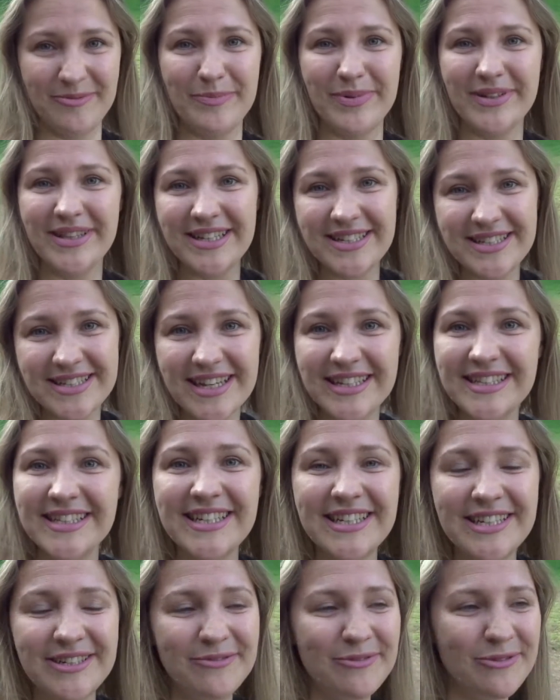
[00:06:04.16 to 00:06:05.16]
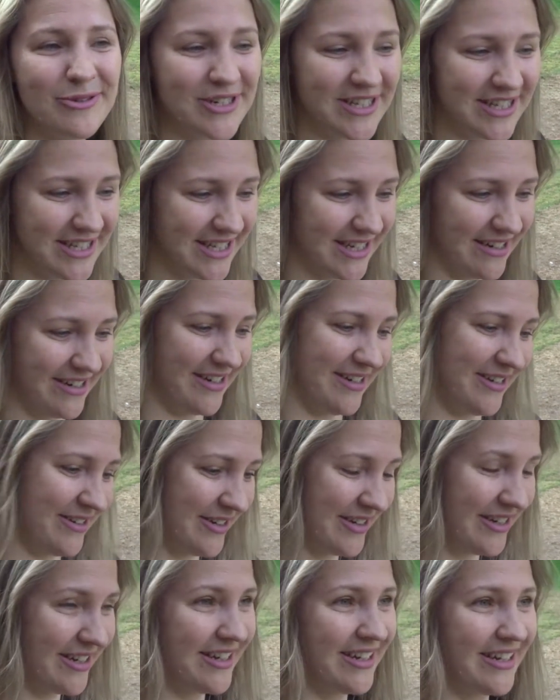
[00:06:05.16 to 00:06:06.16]
полосатый хвостик,
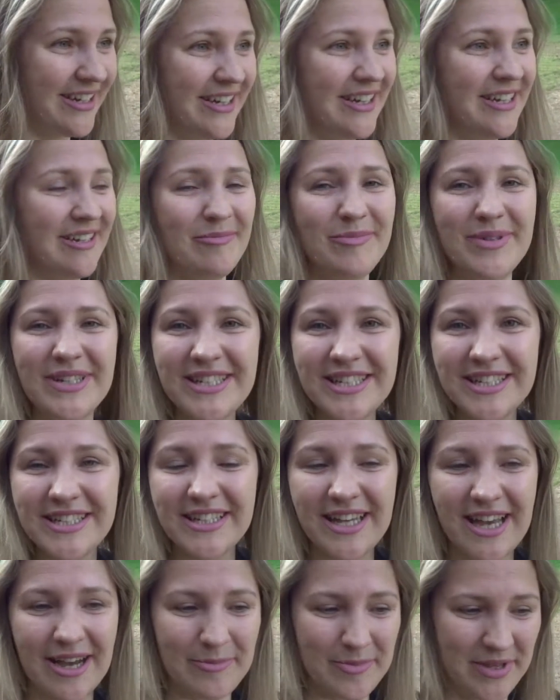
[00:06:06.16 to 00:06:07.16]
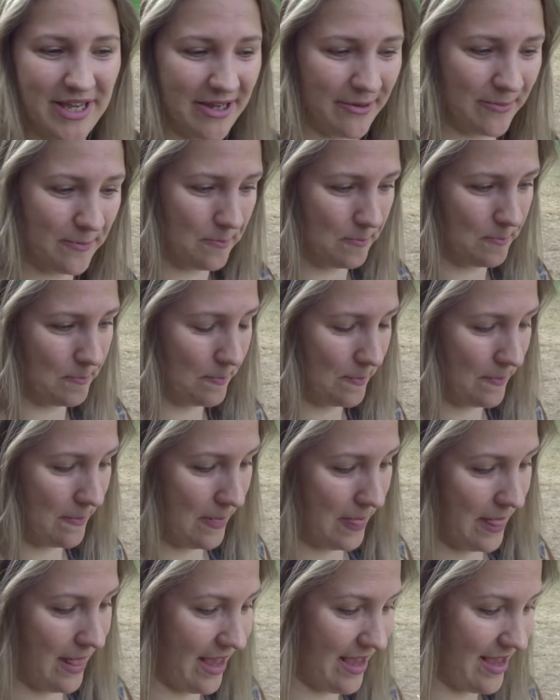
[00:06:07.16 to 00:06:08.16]
бежит ко мне.
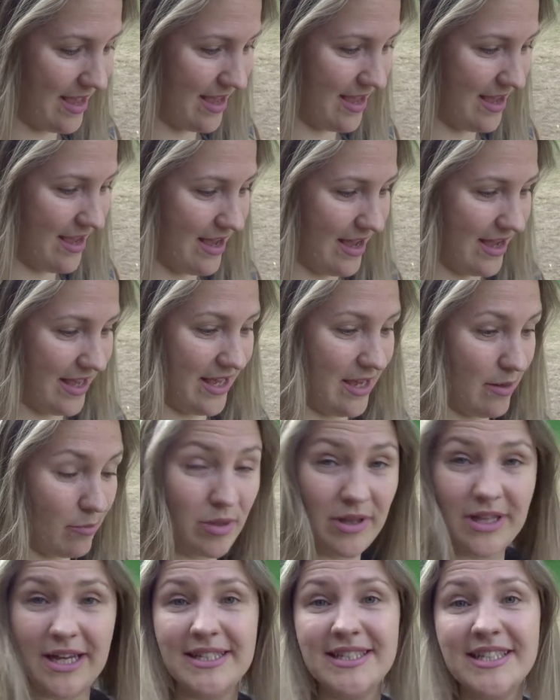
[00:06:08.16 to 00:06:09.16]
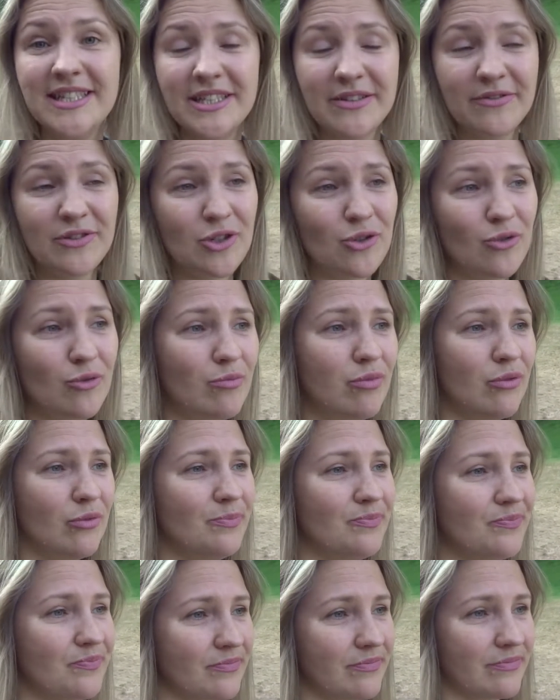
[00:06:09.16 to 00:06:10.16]
Я была одета в шубу,
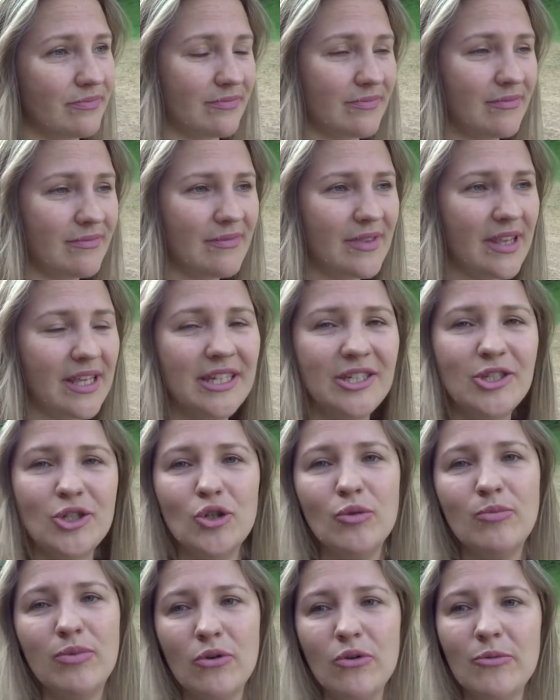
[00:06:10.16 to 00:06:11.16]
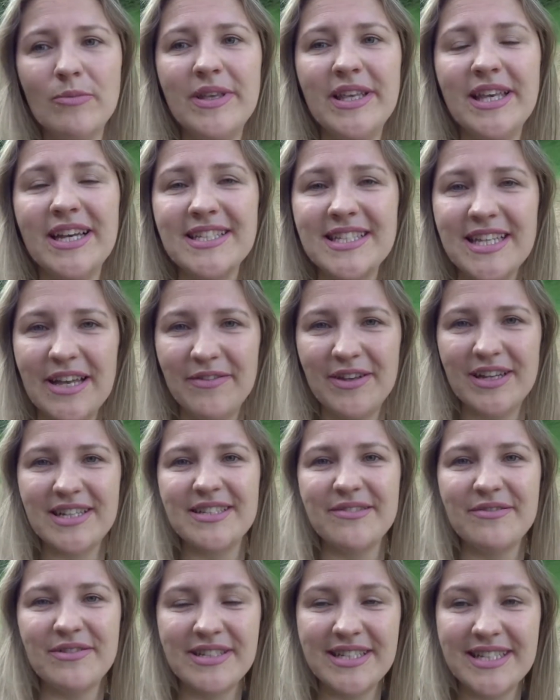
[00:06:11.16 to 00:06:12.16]
и шуба у меня
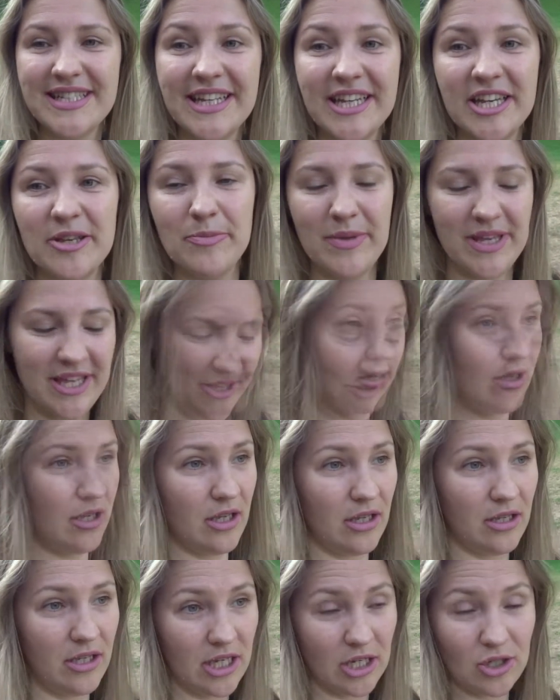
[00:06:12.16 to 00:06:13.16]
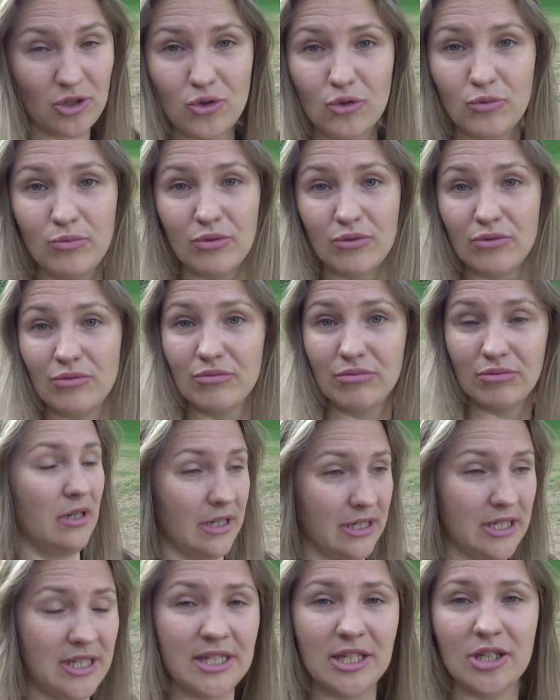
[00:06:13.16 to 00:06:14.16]
завязывалась на ремень. И я шубу
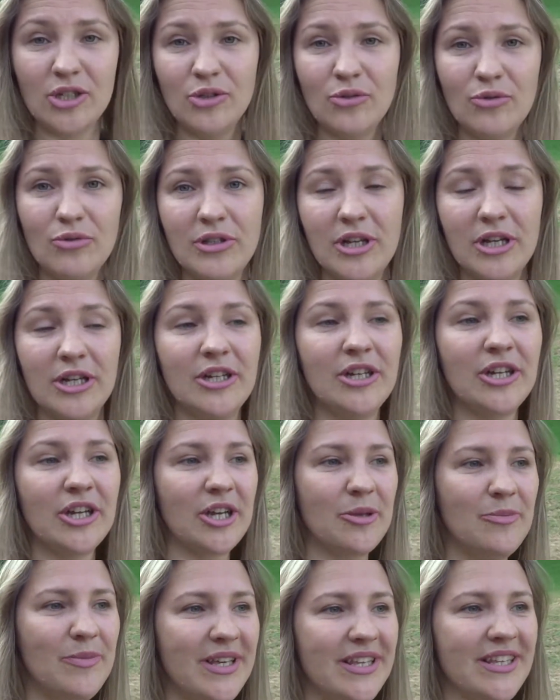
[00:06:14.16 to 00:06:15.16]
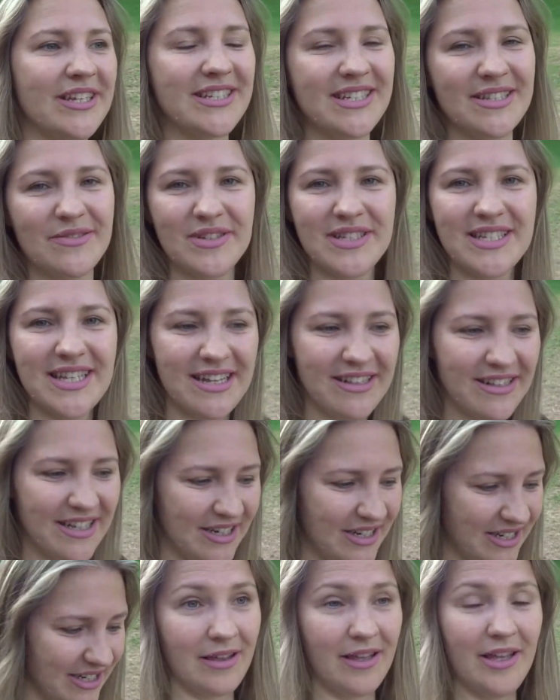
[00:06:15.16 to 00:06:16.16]
расстегнула, ремень развязала,
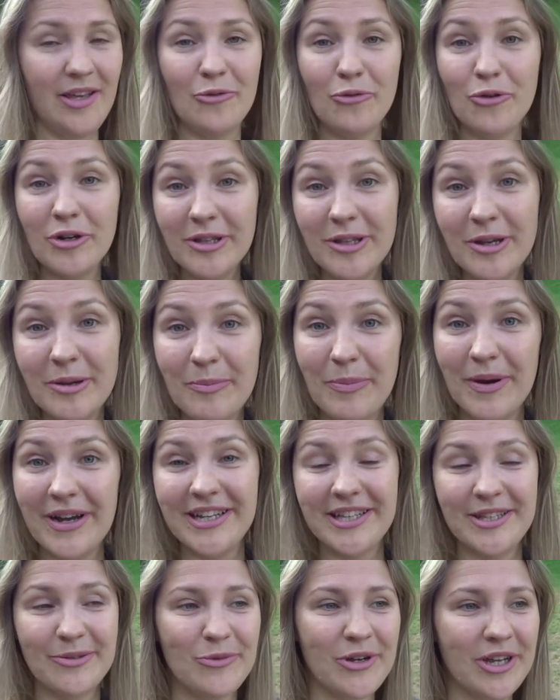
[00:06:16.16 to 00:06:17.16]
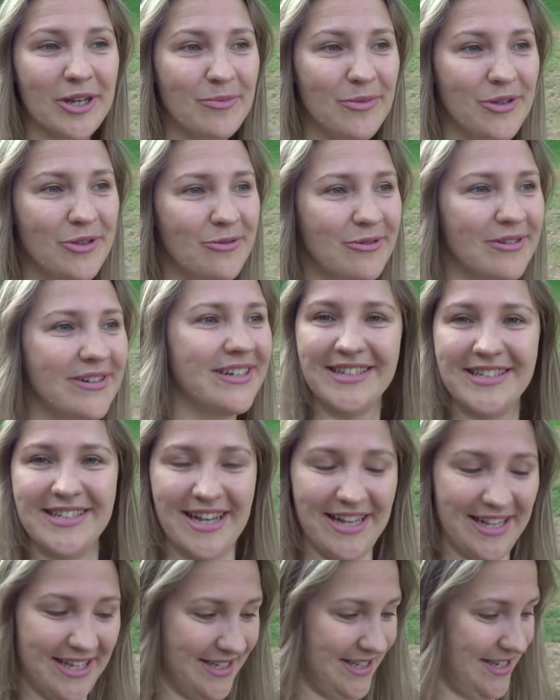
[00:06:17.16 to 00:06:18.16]
и он по этому ремню
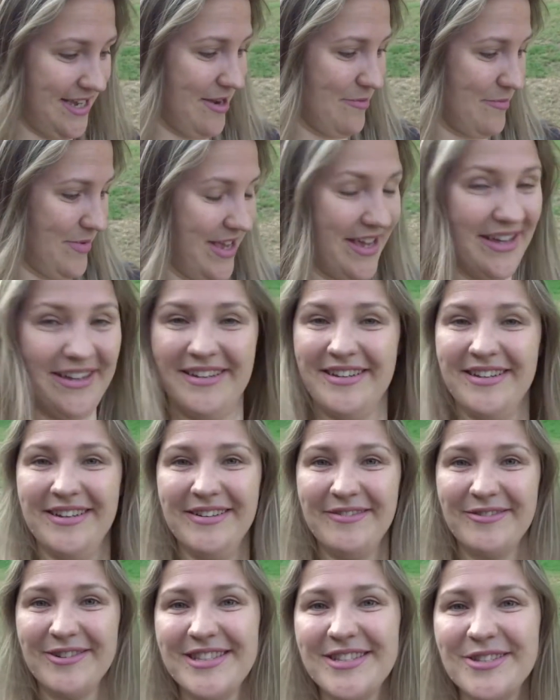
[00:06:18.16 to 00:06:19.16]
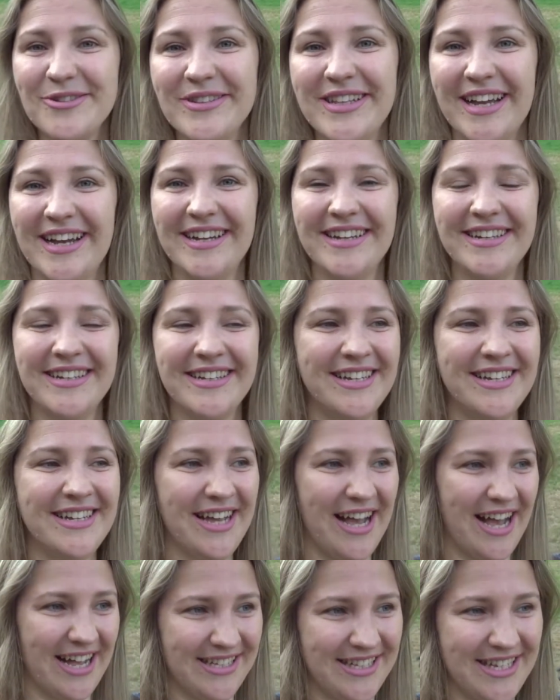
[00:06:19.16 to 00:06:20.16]
залез ко мне вот сюда.
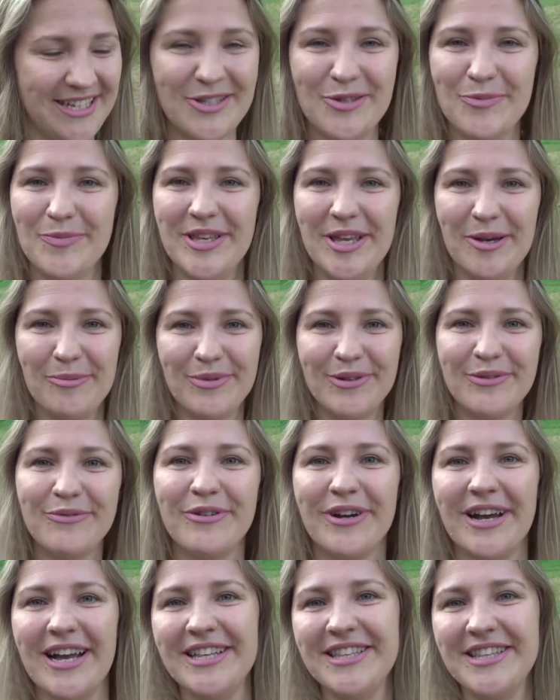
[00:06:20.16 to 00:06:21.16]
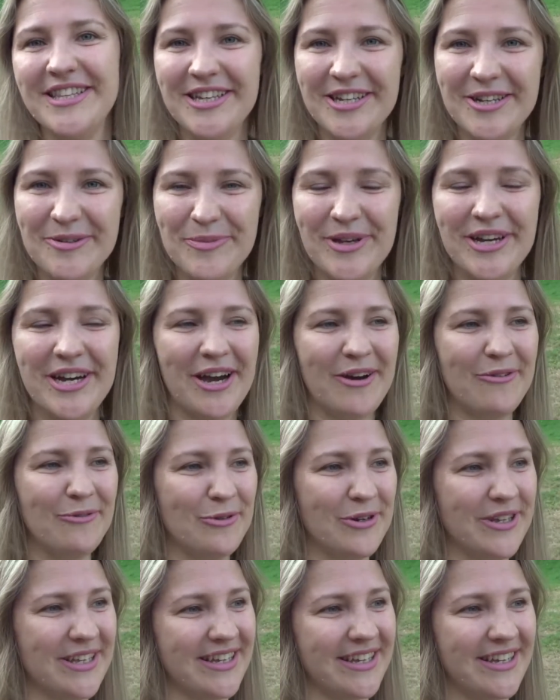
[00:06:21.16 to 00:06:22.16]
А здесь у меня был воротник
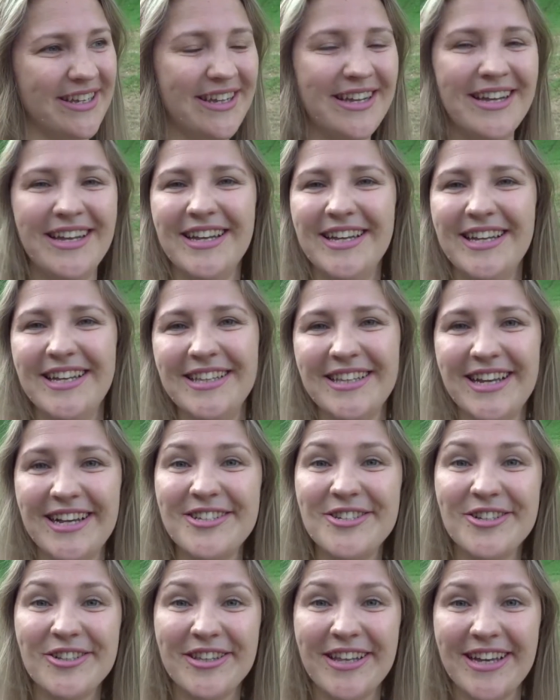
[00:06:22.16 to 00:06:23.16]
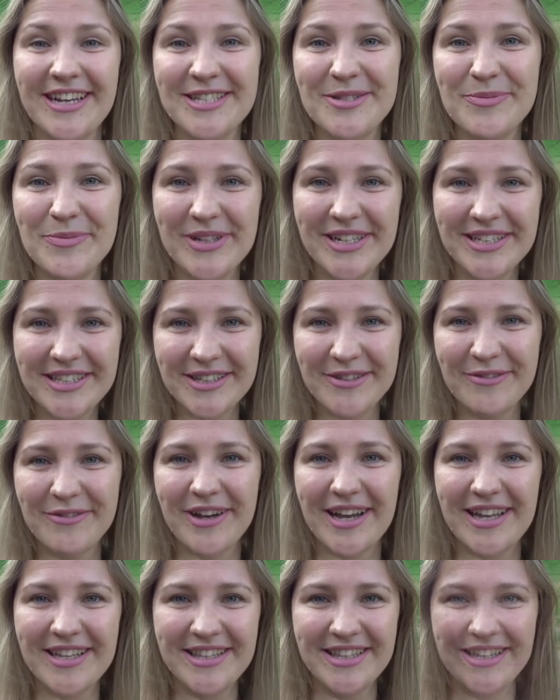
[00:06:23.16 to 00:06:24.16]
меховой. И начал драть мне этот
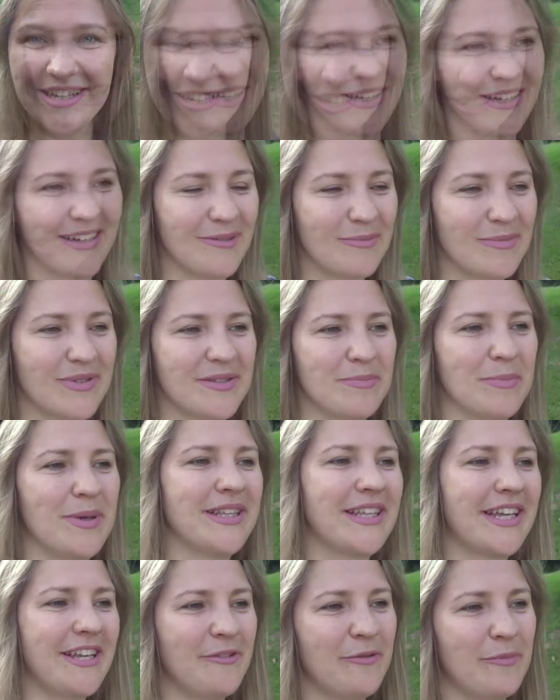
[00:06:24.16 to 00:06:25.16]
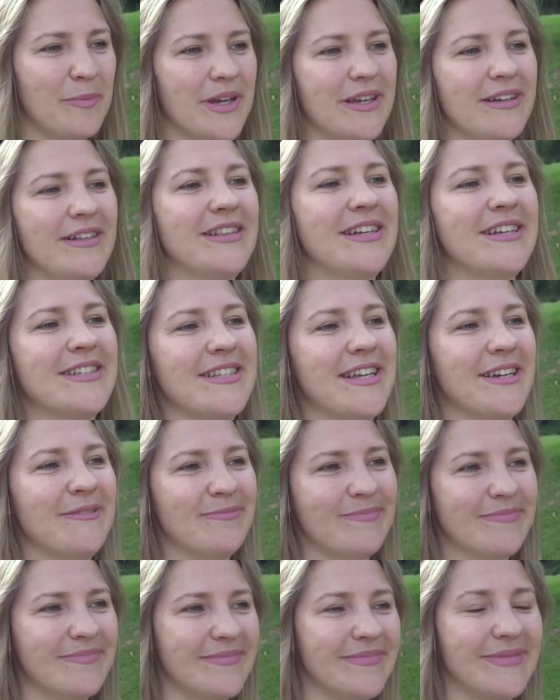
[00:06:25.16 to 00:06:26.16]
воротник. Посмотрел в мои глаза.
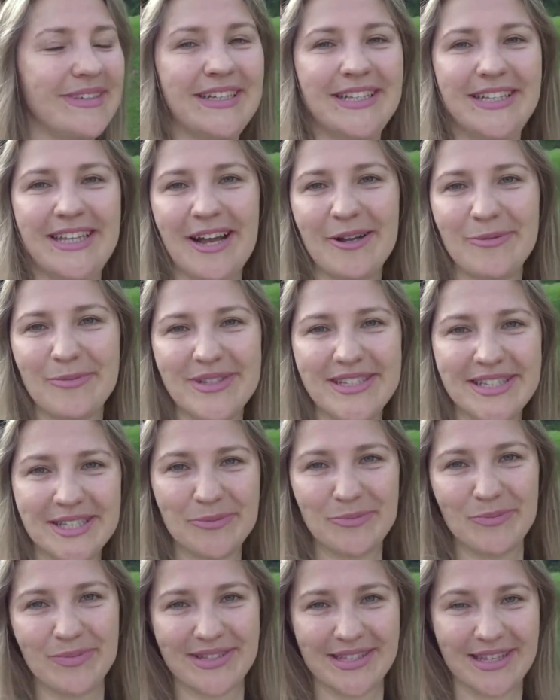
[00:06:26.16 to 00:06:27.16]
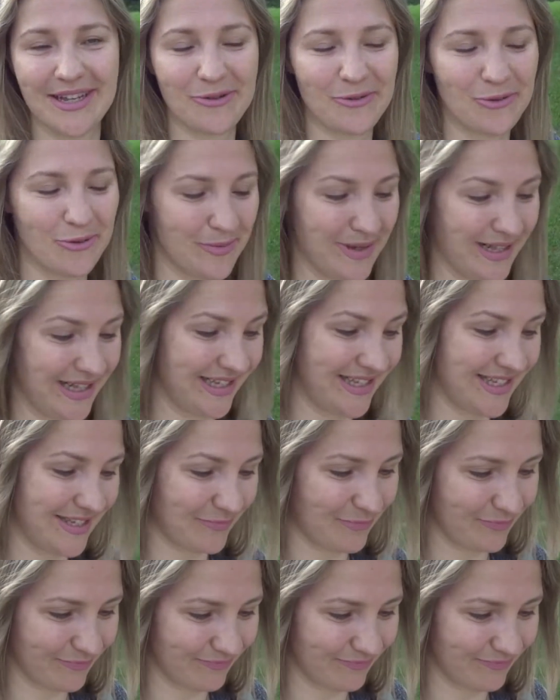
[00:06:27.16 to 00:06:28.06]
И так мы с ним познакомились.